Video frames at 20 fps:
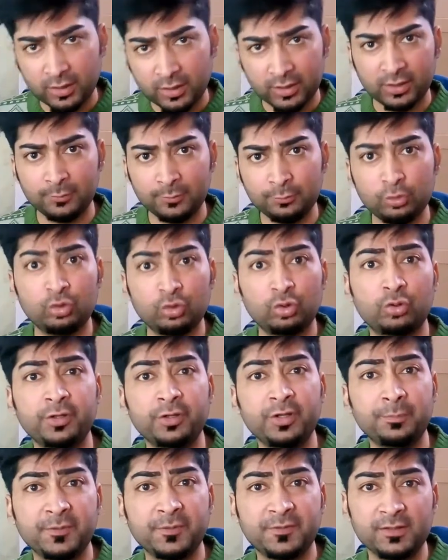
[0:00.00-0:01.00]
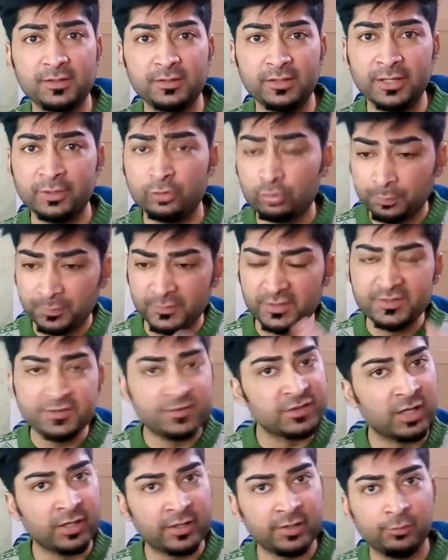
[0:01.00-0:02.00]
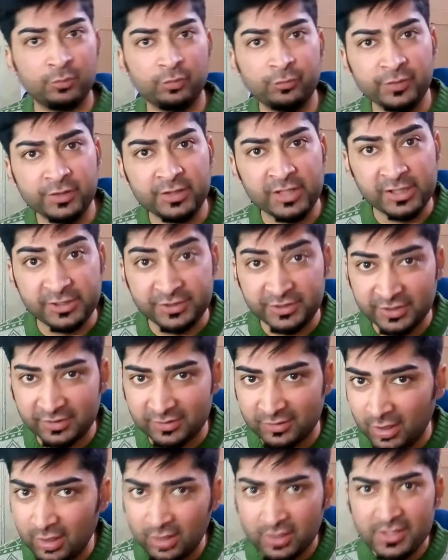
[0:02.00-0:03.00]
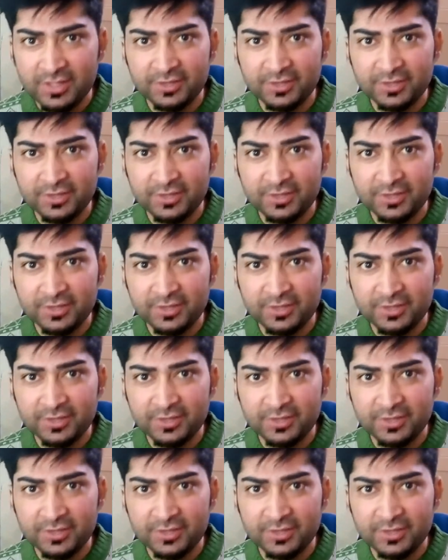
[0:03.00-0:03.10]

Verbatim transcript: अगर आप लोगों को ये पसंद आए तो प्लीज जाके मूवी देखिएगा